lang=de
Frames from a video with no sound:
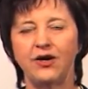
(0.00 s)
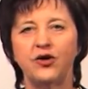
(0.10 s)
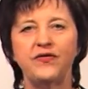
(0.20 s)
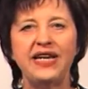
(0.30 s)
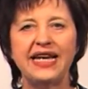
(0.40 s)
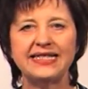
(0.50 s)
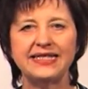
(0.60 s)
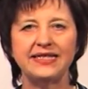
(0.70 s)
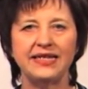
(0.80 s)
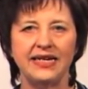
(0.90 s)
und wir
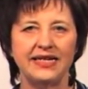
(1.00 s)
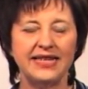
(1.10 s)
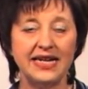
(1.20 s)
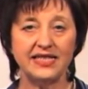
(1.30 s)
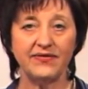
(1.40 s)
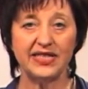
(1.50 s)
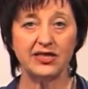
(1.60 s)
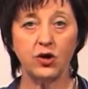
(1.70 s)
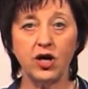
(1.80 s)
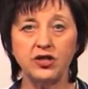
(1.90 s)
lassen das,
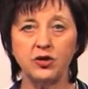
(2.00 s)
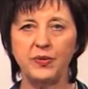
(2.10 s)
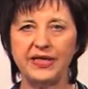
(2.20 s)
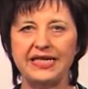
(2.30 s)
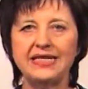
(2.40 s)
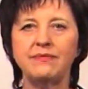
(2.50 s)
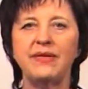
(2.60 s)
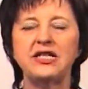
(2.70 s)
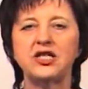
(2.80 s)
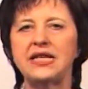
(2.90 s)
was Gott über diesen
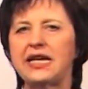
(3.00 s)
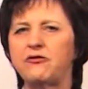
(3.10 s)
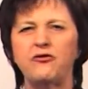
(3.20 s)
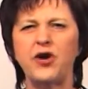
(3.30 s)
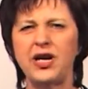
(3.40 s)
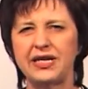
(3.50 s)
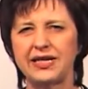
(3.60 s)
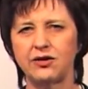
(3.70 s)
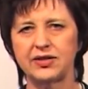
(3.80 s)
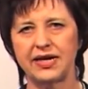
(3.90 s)
Menschen denkt,
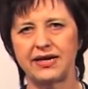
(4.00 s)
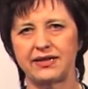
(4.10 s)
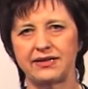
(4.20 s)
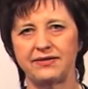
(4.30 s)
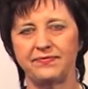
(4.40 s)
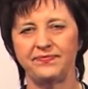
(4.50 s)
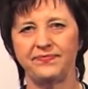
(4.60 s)
völlig außer Acht.